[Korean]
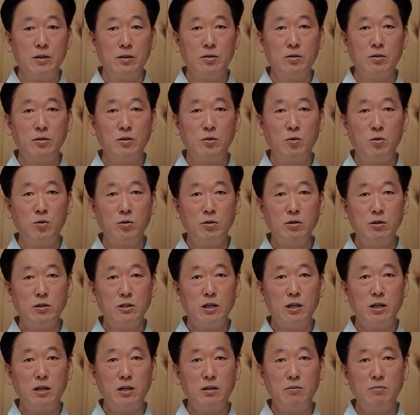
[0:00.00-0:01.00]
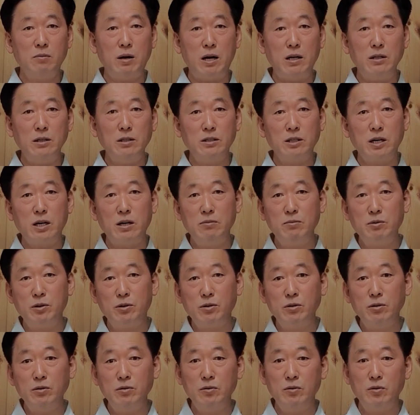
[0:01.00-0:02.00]
그래서 공덕 자량을 많이
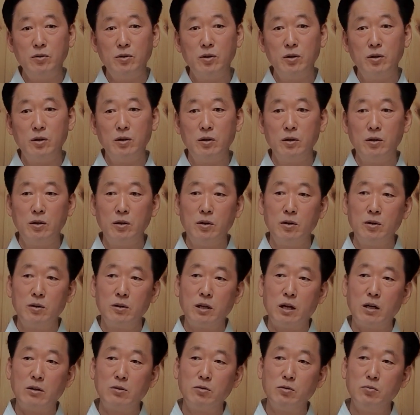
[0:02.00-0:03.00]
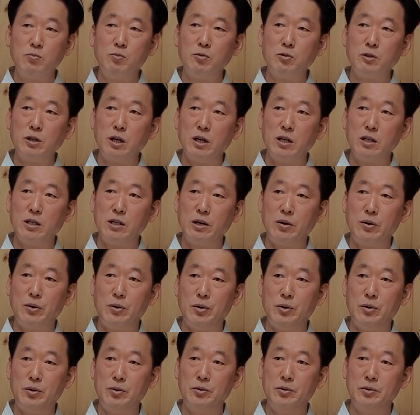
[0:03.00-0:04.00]
쌓으면은 나도 부자가
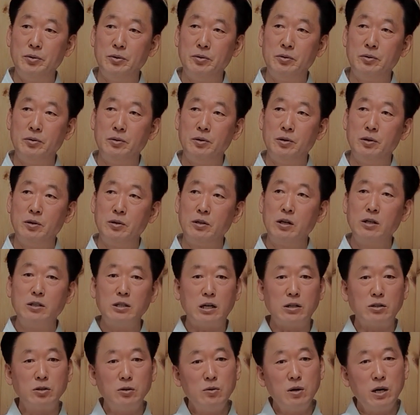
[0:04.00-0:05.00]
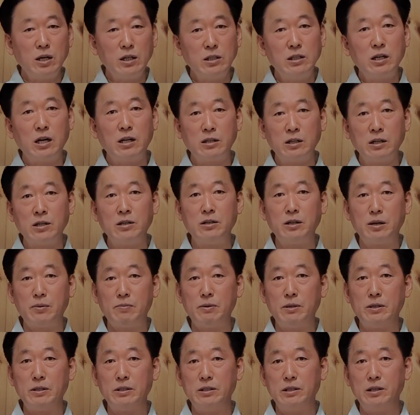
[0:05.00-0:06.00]
되고 내 자손까지 잘
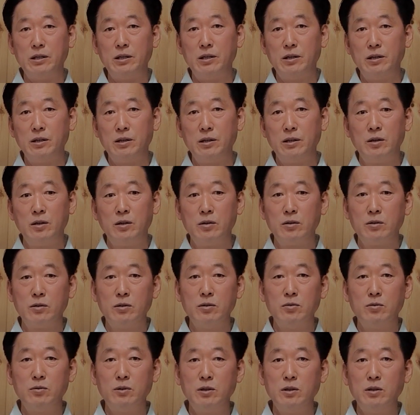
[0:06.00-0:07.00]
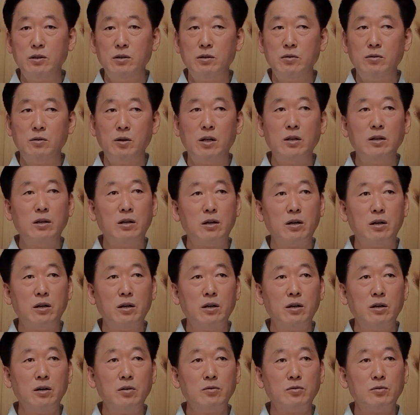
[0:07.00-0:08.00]
된단 말이지. 그 우리
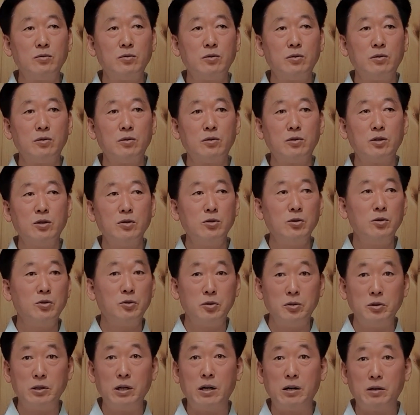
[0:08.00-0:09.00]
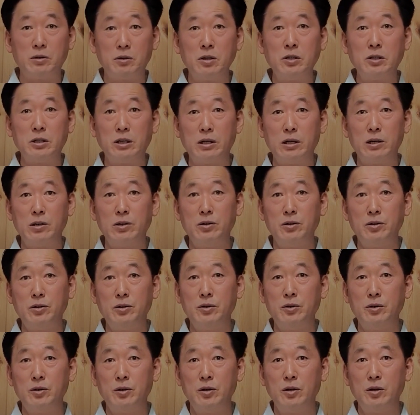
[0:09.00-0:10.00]
옛날에 그 선조들은 다
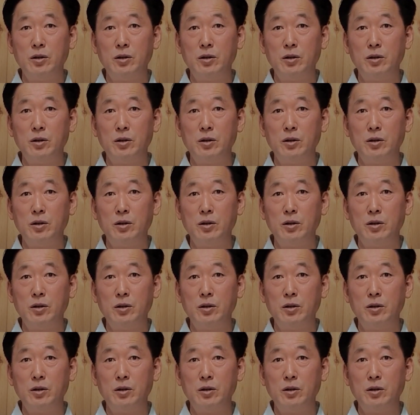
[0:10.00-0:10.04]
그랬잖아요.